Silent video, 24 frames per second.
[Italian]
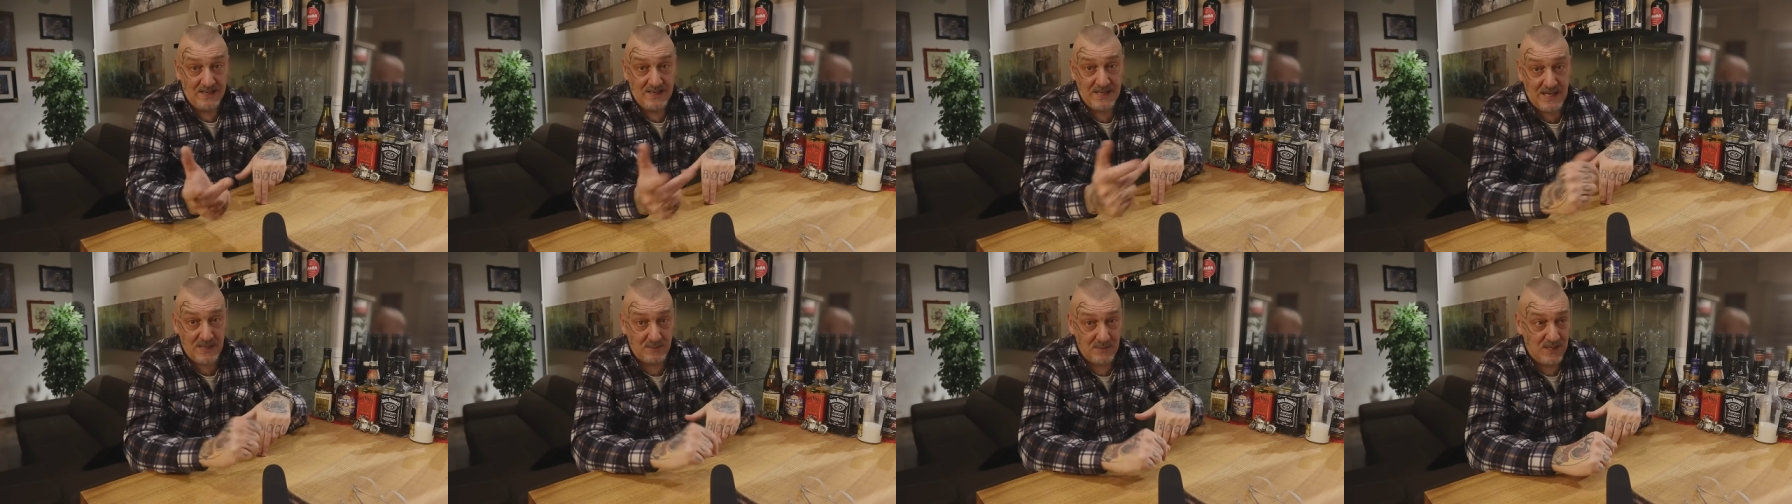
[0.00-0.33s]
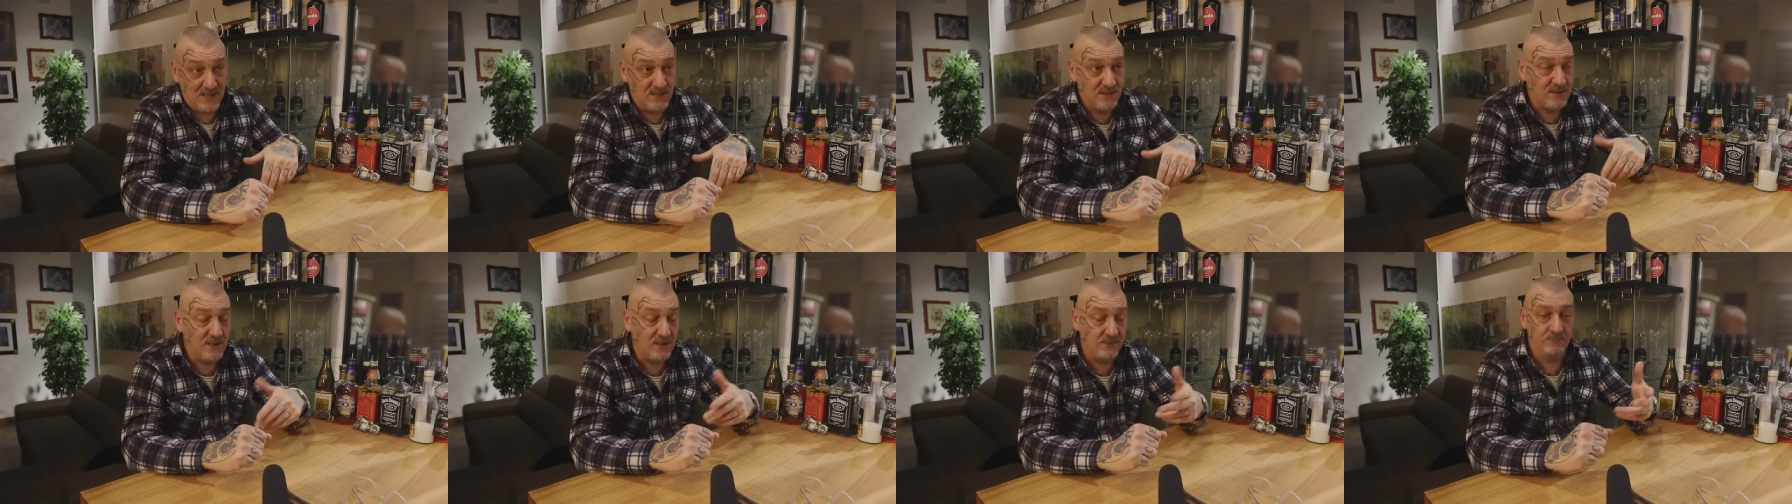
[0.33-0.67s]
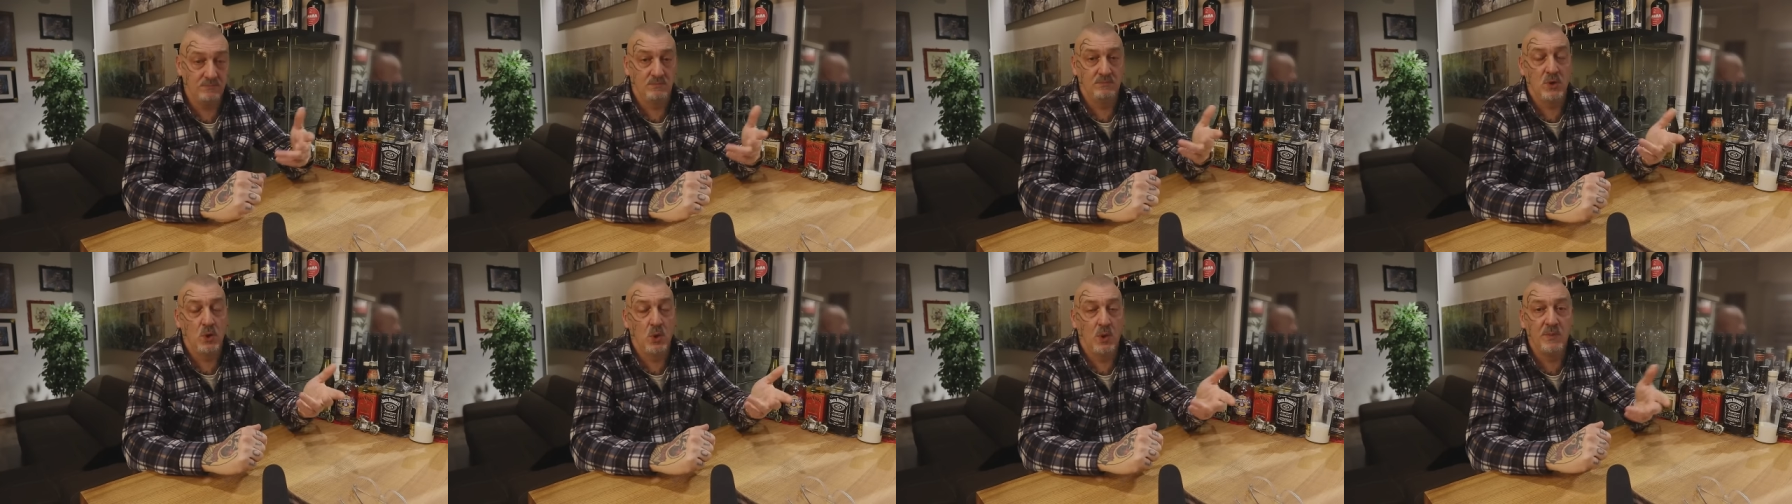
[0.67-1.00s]
Chiaramente
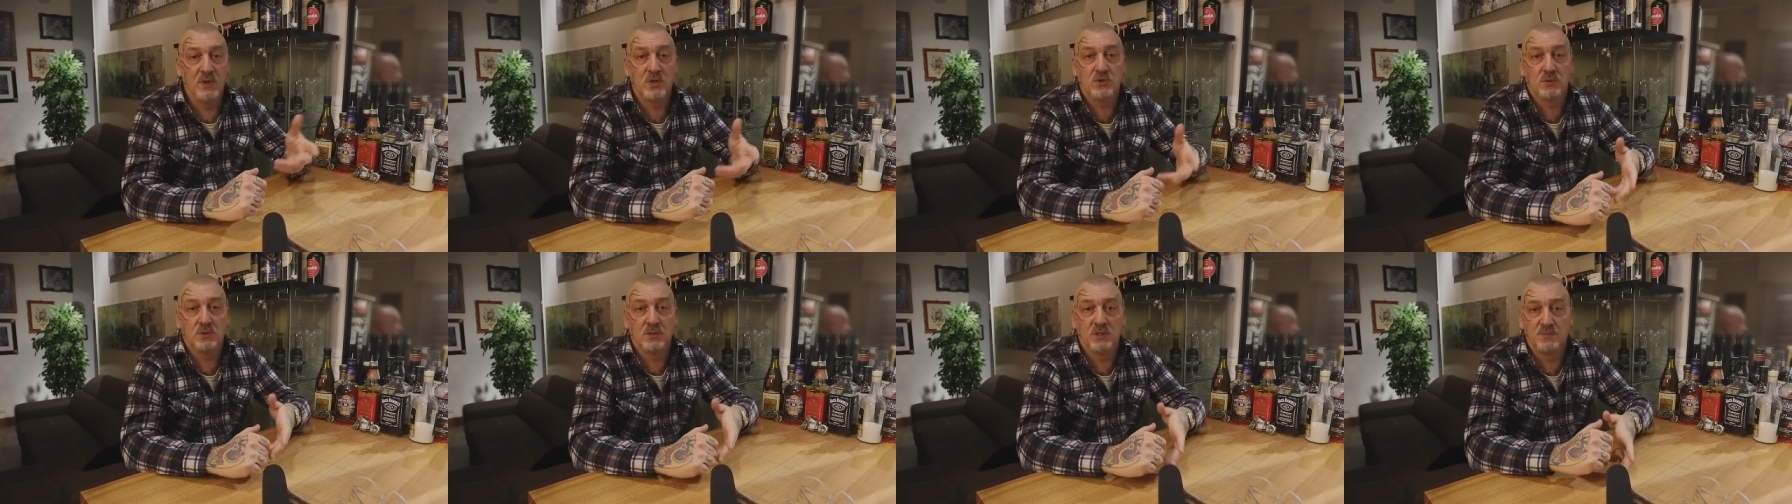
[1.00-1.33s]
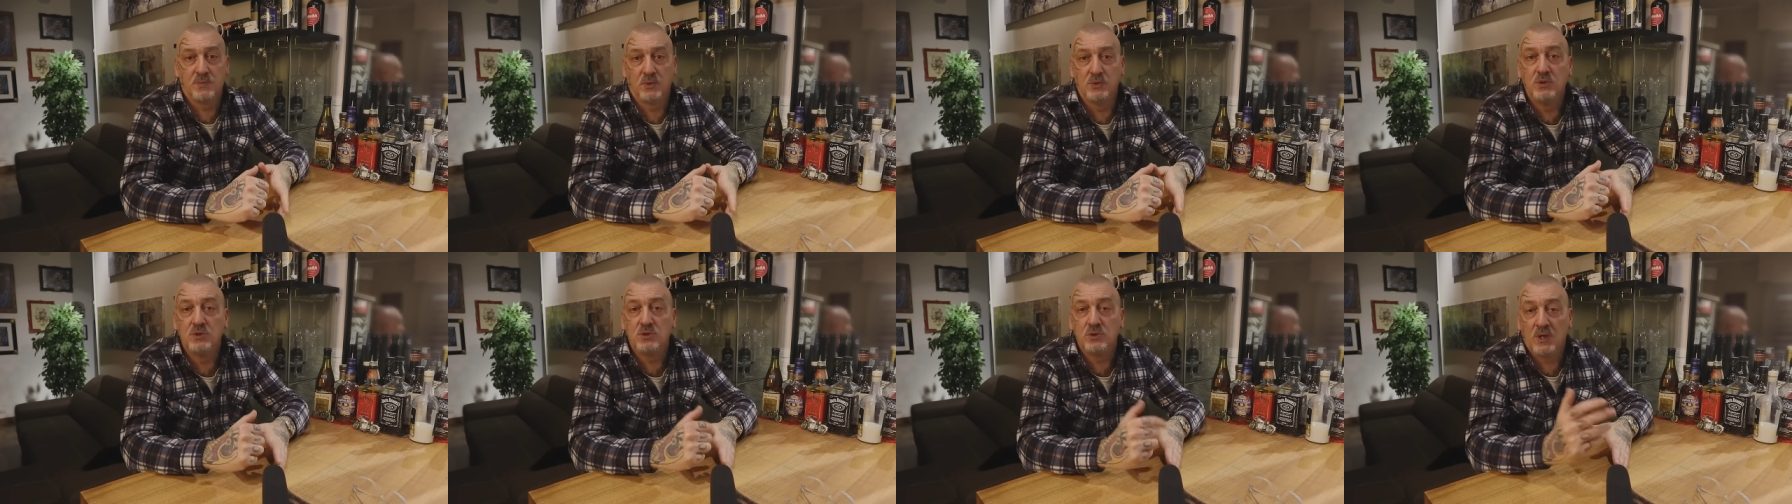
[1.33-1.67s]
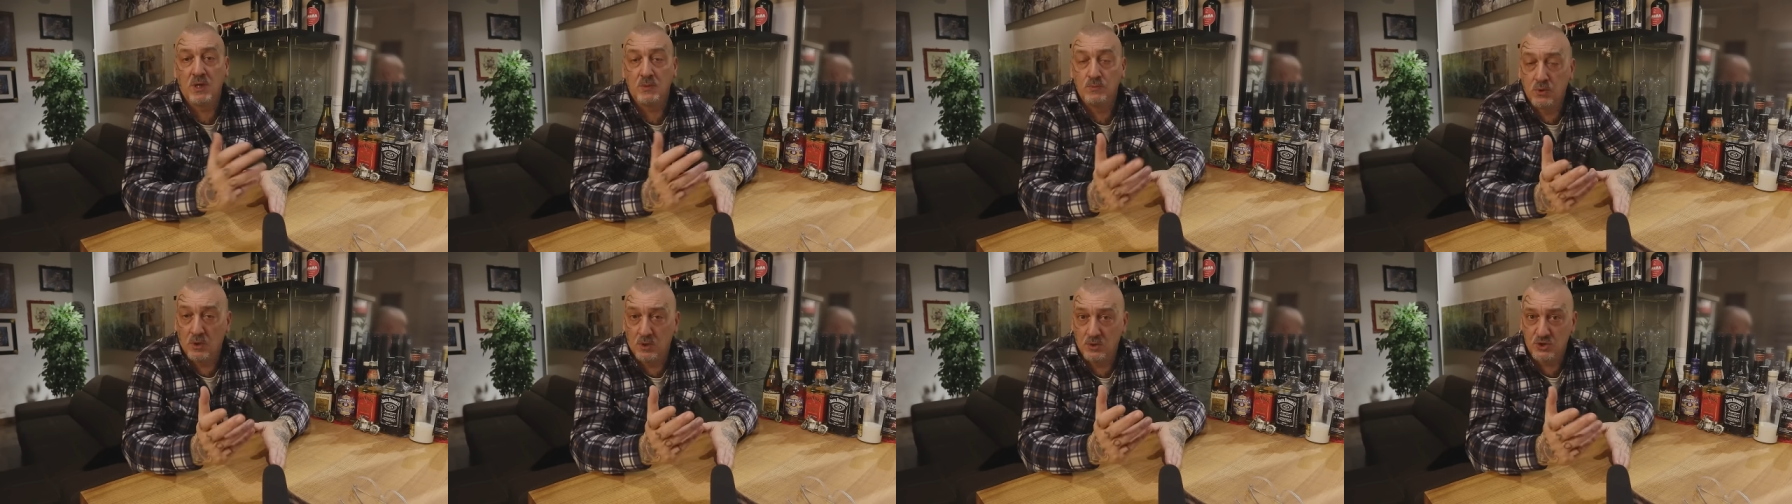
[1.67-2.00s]
me l'ho messo a disposizione
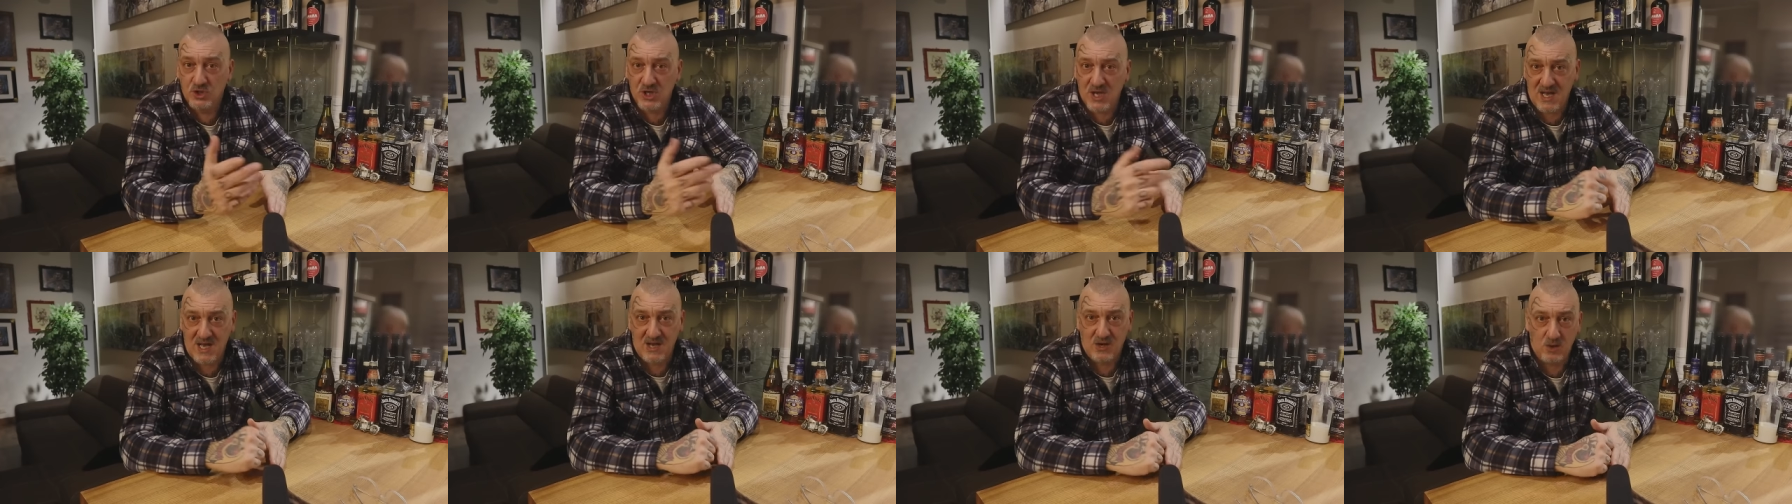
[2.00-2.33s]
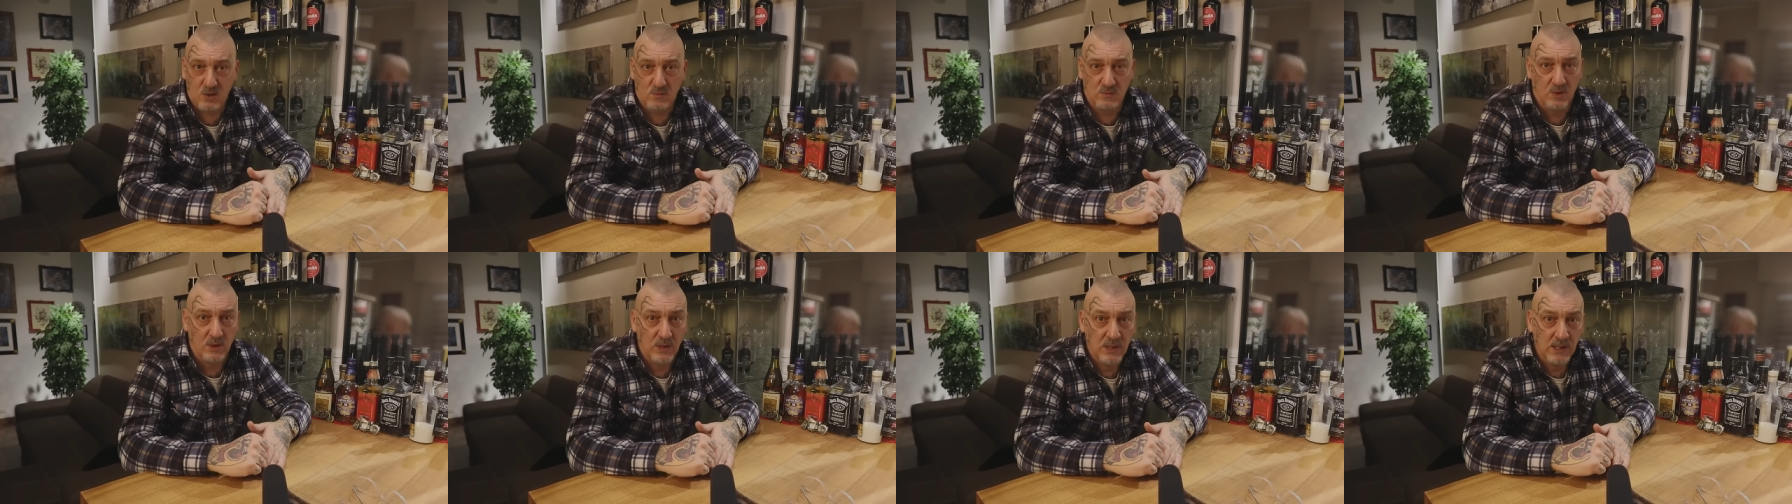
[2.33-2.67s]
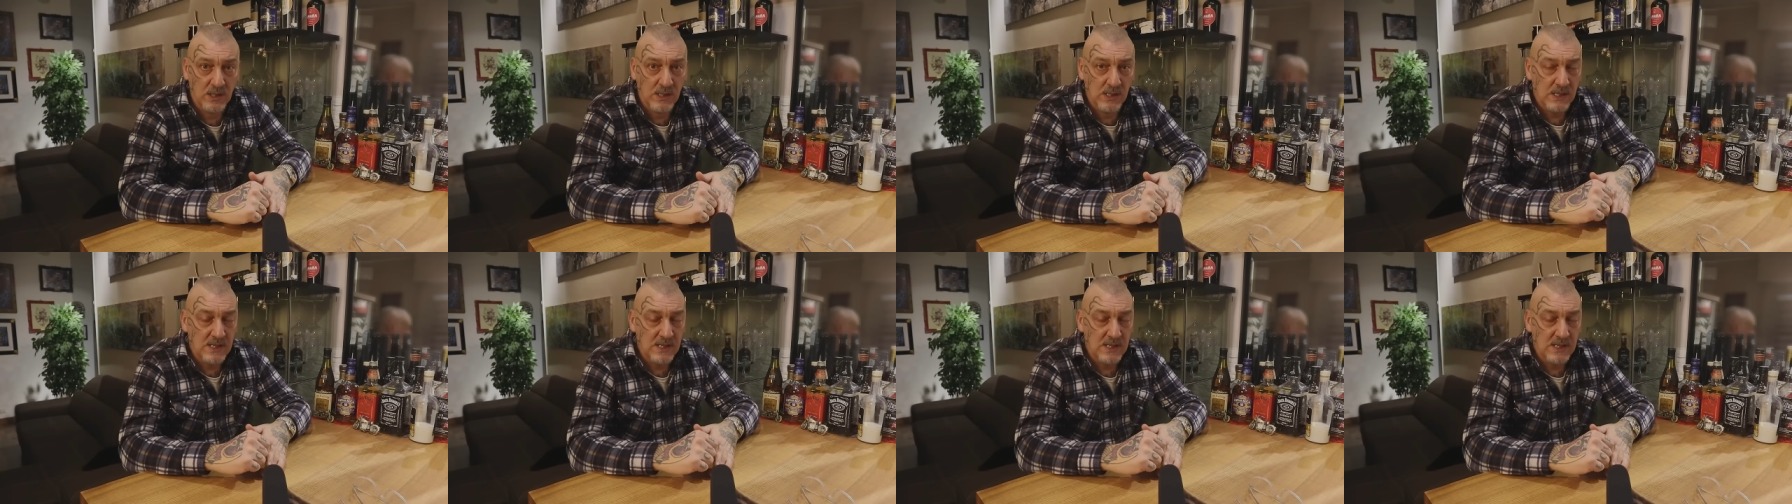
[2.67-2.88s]
il buon Giacomo,